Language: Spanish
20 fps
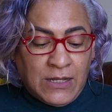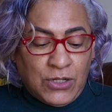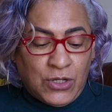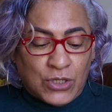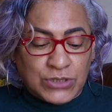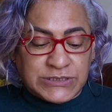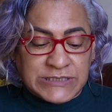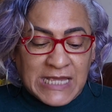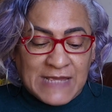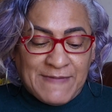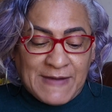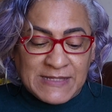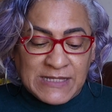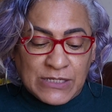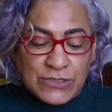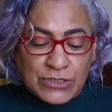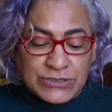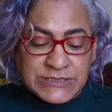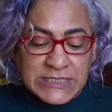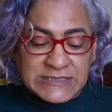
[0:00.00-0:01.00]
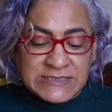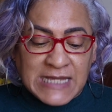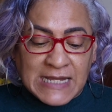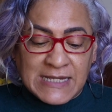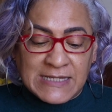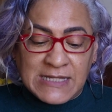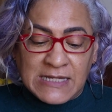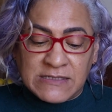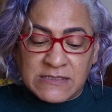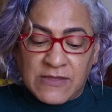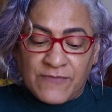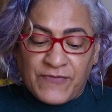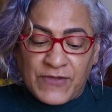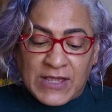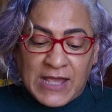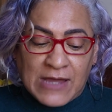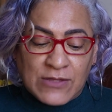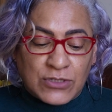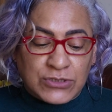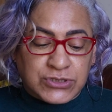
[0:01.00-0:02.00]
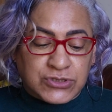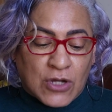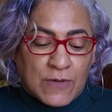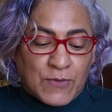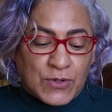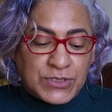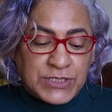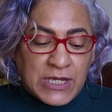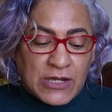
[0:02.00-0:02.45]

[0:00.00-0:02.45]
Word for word: Los evadidos están identificados como